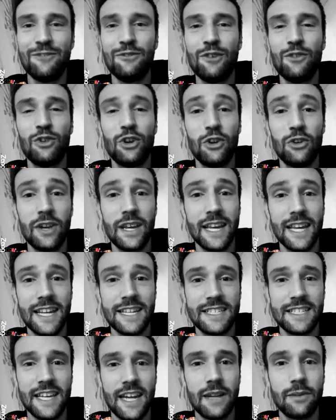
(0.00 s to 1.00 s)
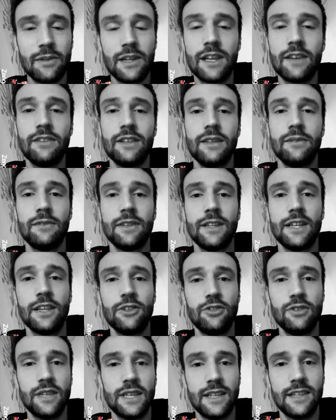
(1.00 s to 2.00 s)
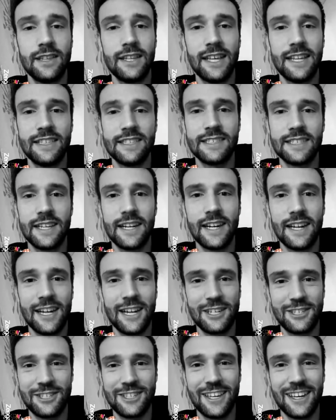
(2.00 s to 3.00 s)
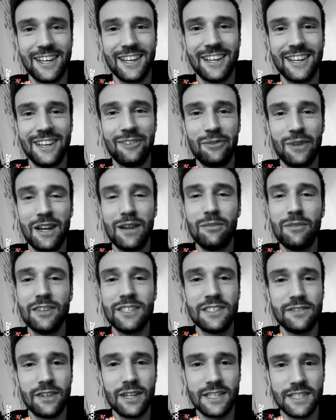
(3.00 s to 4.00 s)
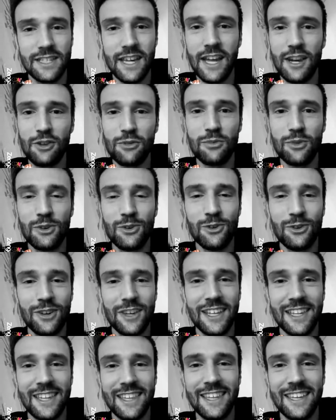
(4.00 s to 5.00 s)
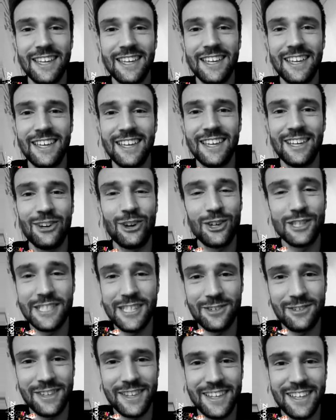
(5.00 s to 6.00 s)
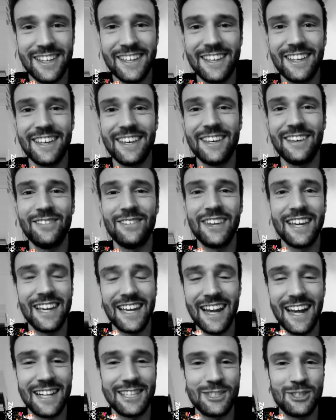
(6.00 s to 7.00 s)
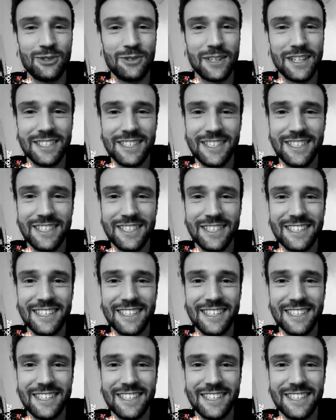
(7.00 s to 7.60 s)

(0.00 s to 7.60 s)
Vi volevo ringraziare perché avete mandato in tendenza l'hashtag per il mesiversario mio e di Rosi, quindi vi ringrazio perché siete